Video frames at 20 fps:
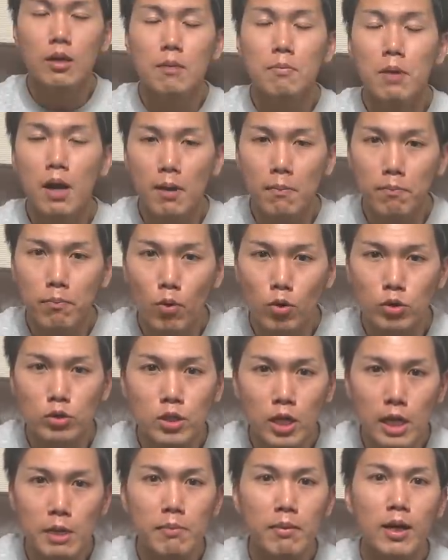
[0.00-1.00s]
まあ僕
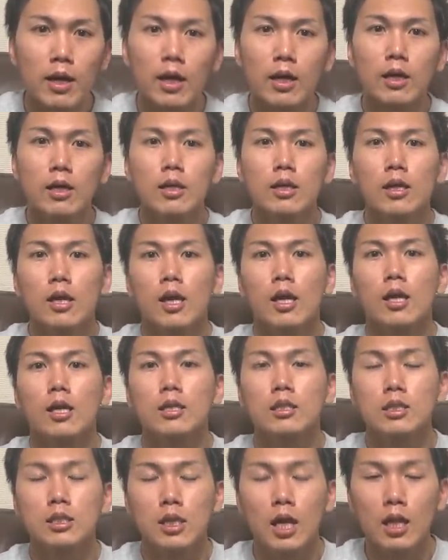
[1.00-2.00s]
が今、
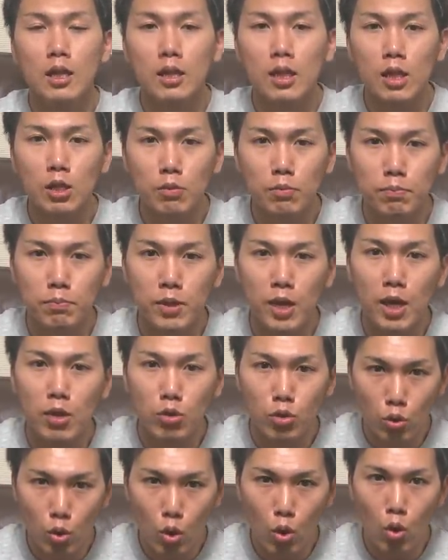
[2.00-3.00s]
えー、使ってる
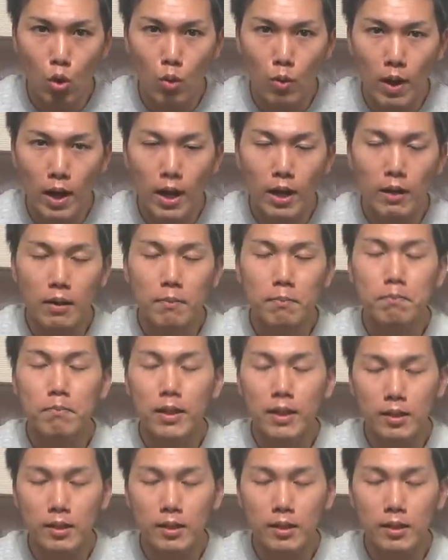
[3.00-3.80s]
ピアノの方は、